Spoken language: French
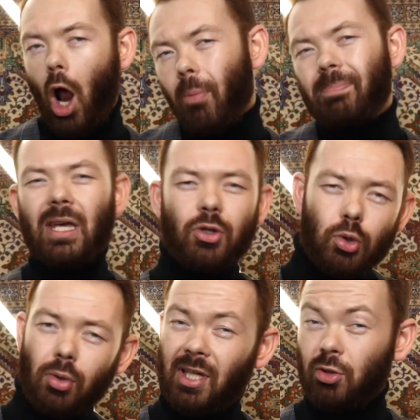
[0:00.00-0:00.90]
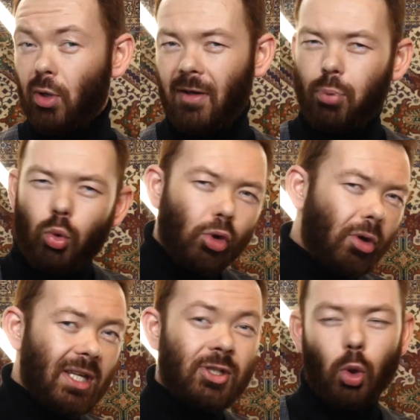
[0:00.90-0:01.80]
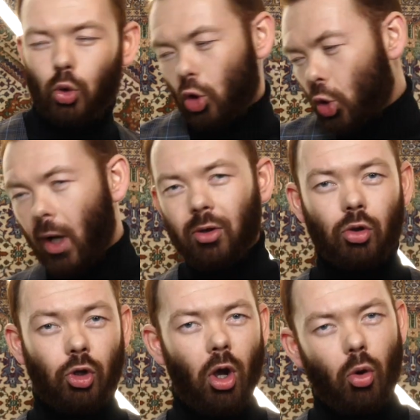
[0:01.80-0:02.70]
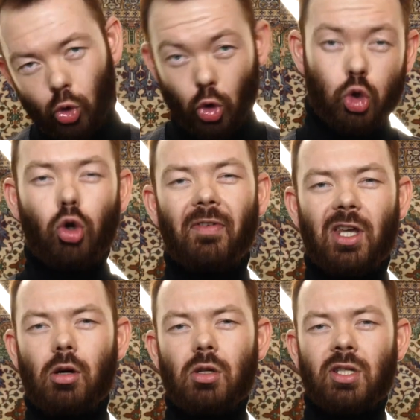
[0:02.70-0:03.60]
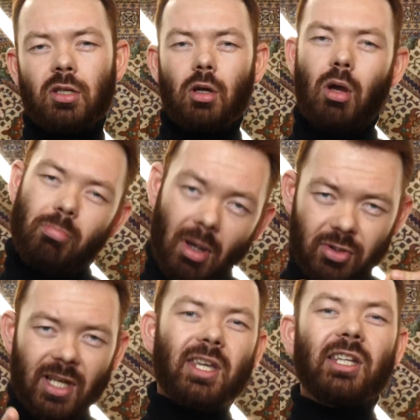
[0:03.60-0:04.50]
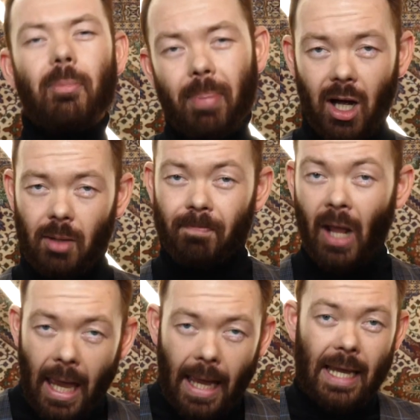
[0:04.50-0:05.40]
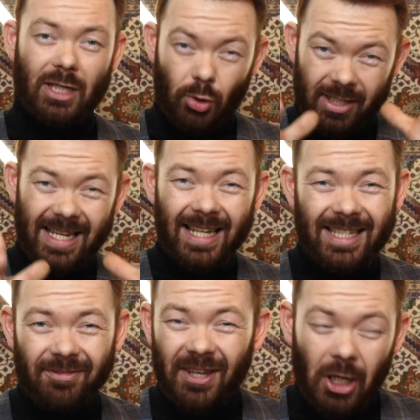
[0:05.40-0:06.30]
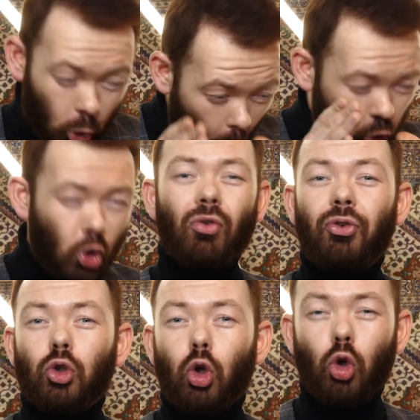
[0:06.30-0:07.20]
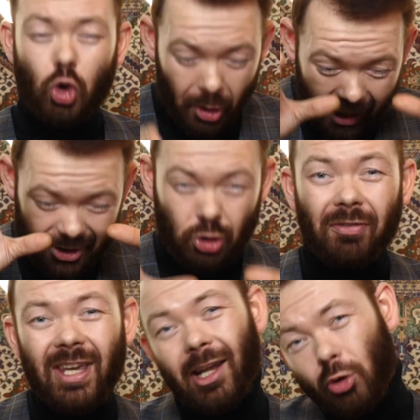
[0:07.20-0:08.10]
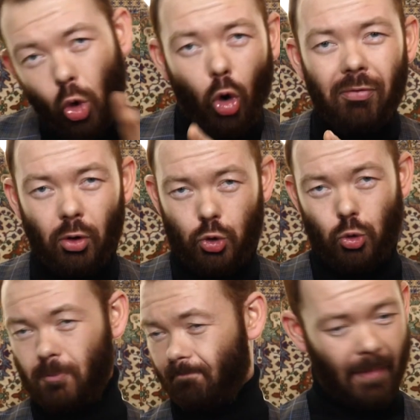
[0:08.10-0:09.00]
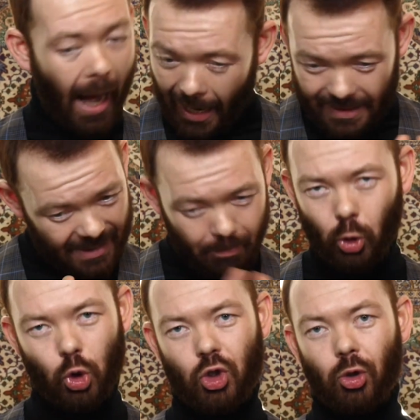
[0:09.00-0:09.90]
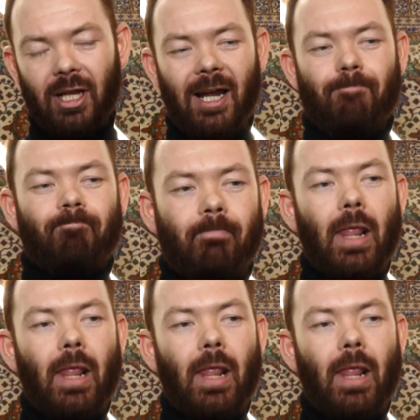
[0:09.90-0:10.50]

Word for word: Alors bien sûr, ça soulève beaucoup de questions de droit d'auteur ou de surveillance, mais vous inquiétez pas. Ils ont certifié qu'aucune photo ne sera sauvegardée ou revendue. Ah, c'est bon de ce côté-là.